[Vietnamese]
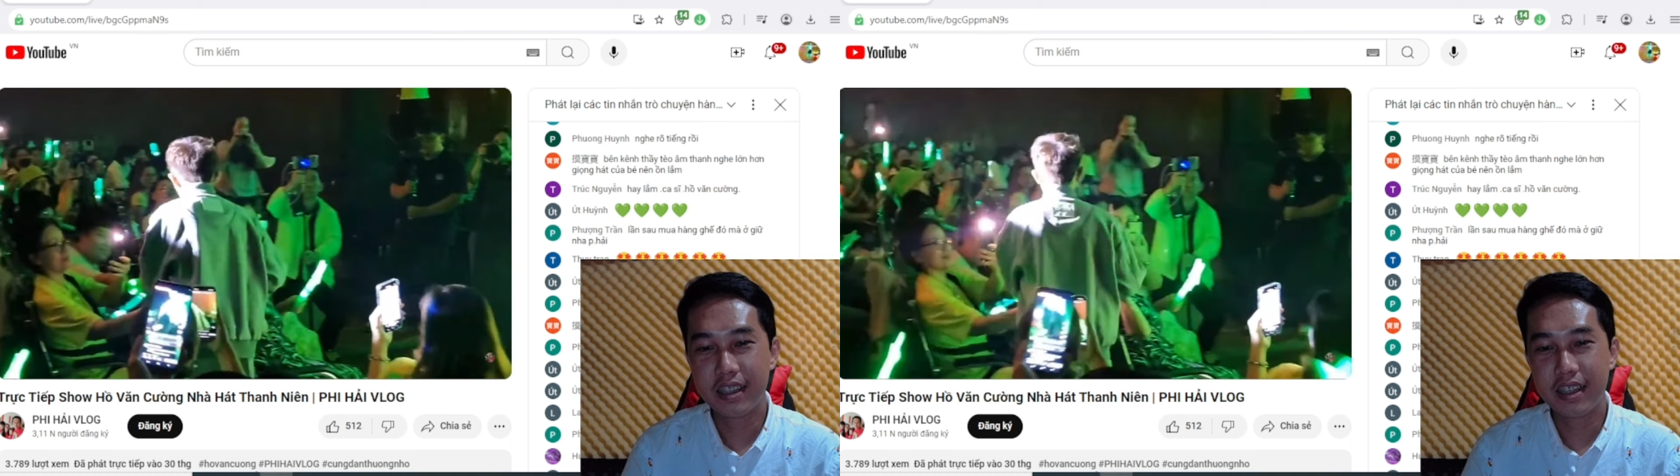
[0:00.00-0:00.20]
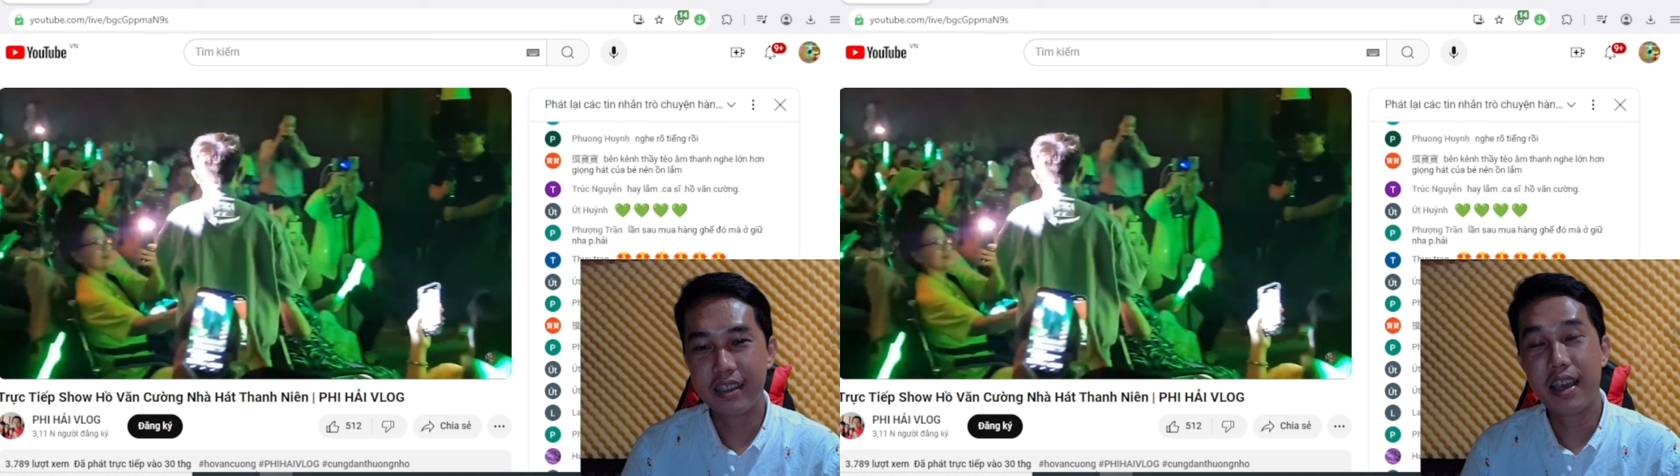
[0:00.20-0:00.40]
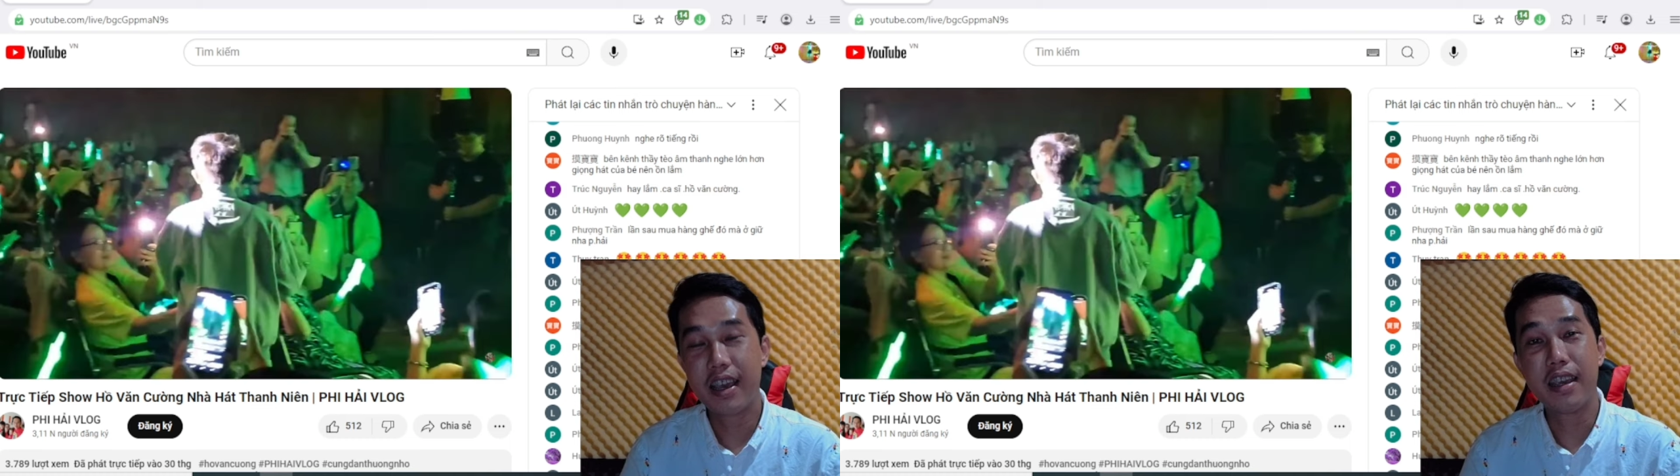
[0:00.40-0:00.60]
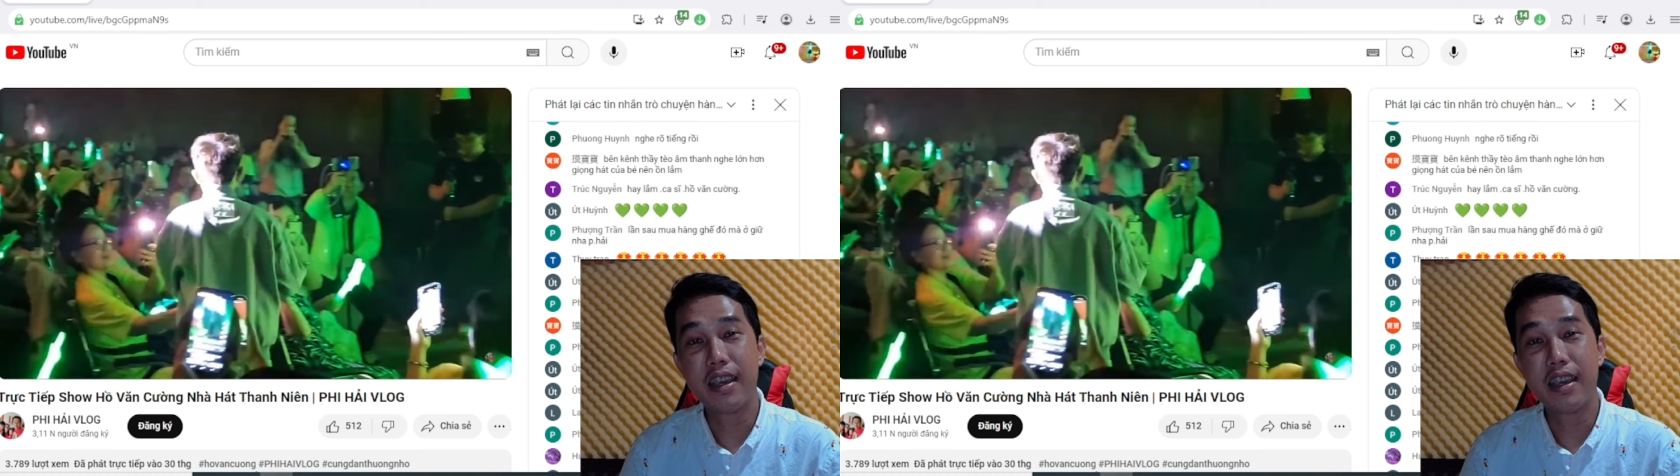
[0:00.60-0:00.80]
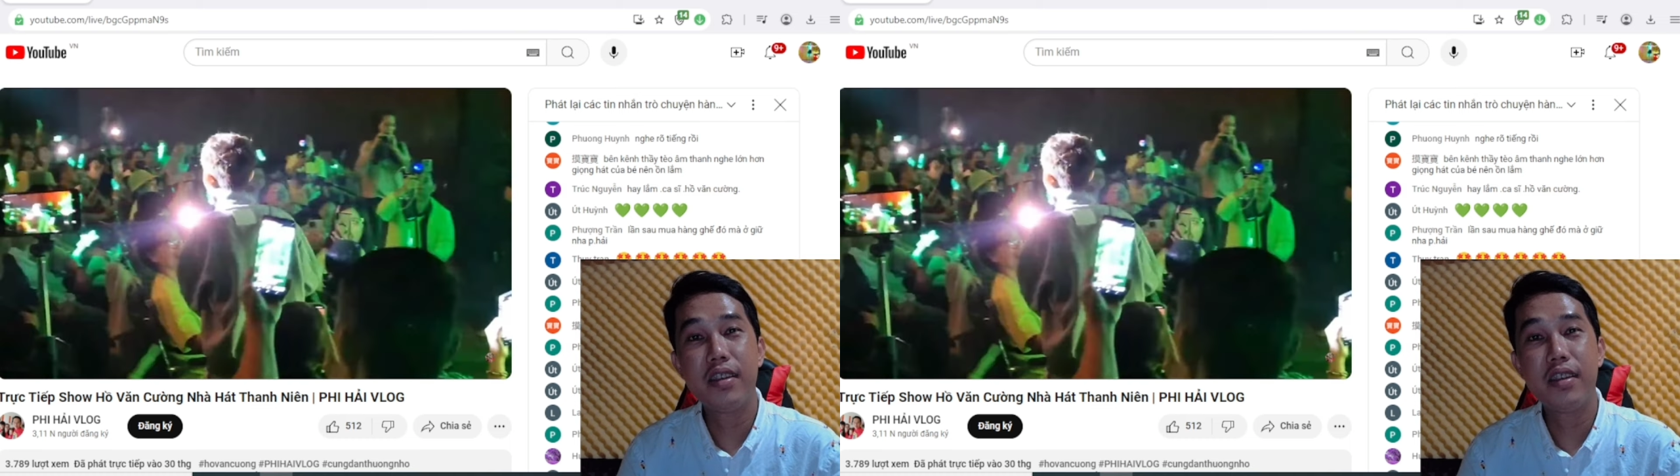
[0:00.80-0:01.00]
tiến về à,
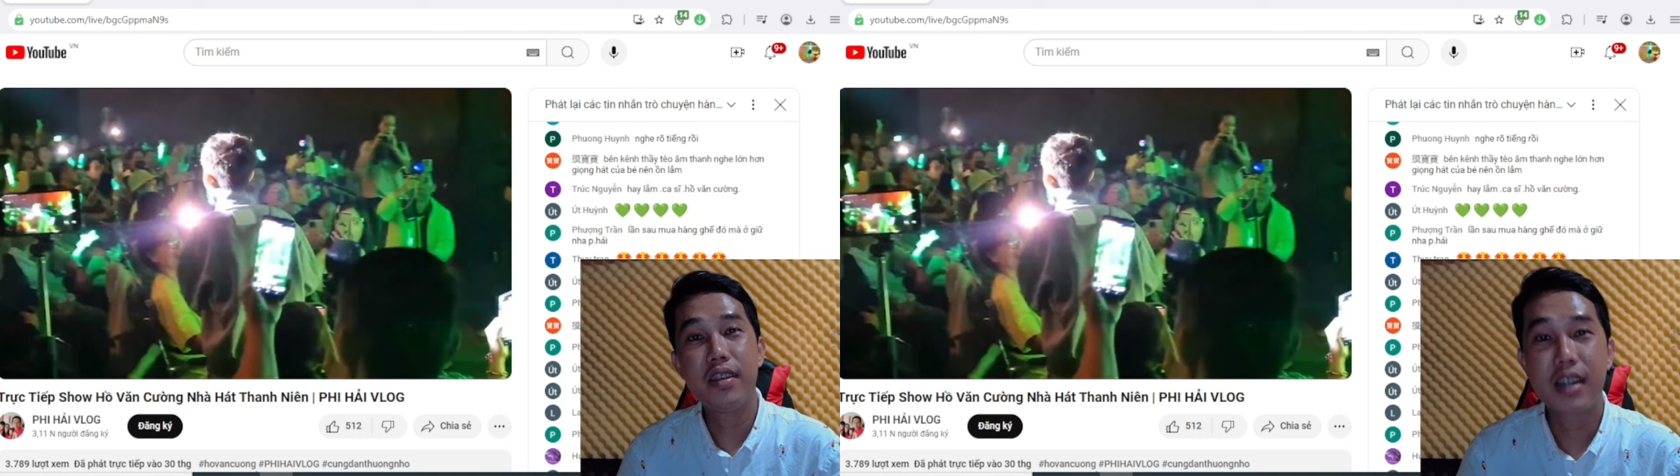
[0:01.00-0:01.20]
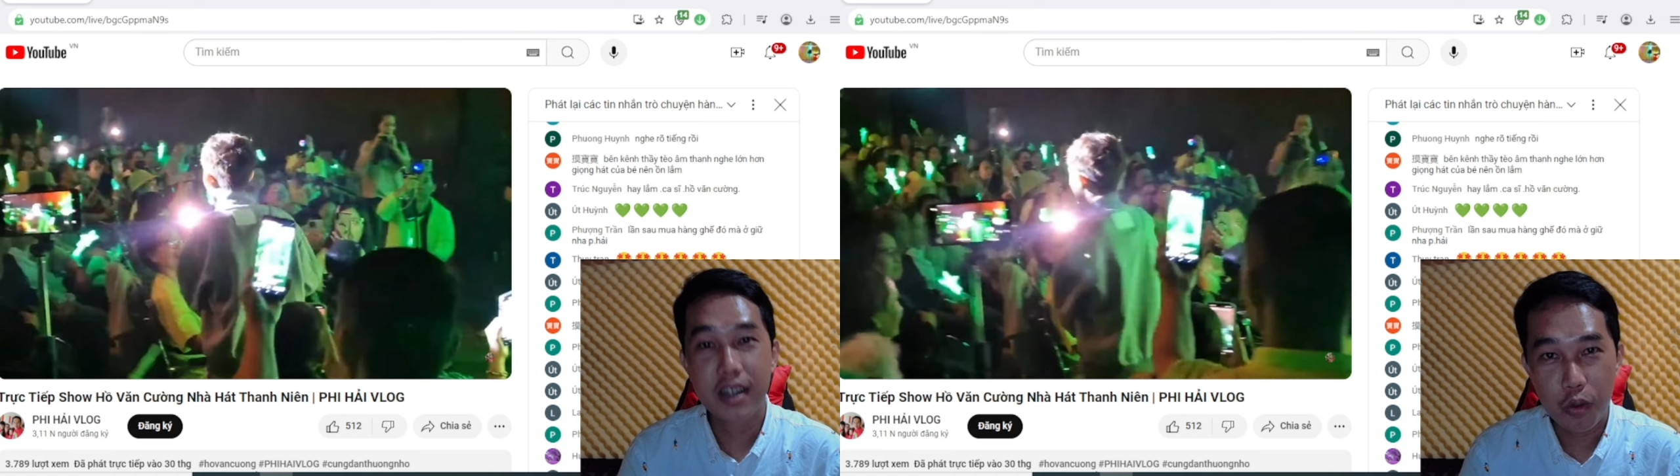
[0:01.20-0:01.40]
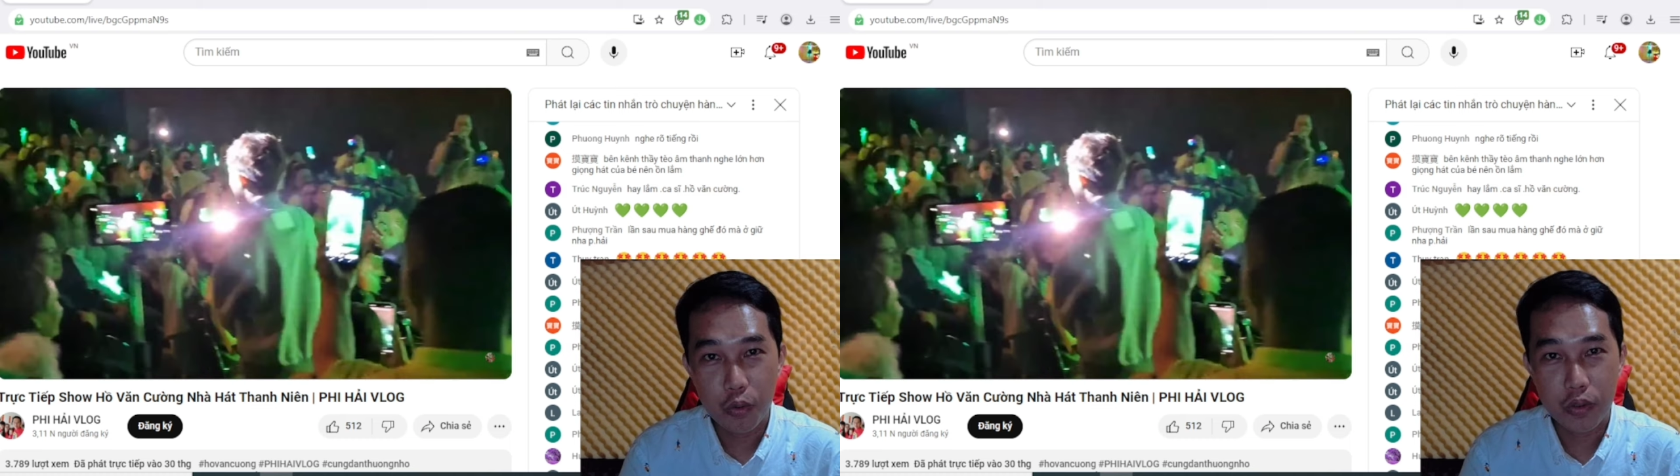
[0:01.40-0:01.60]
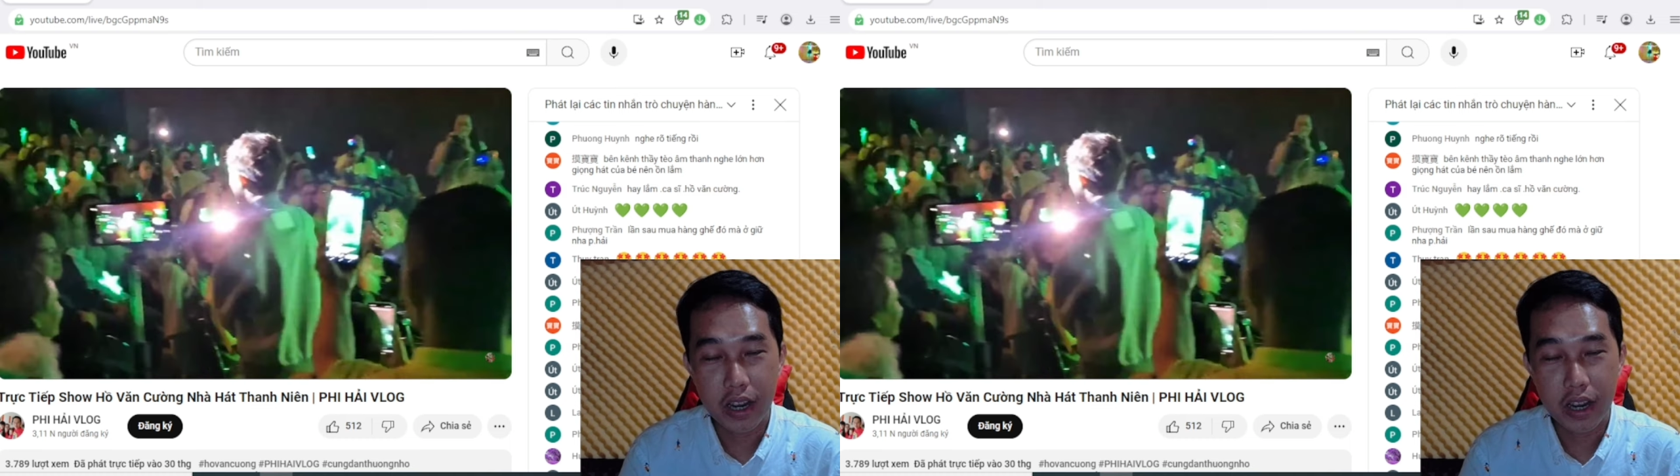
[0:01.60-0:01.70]
phía dưới sân khấu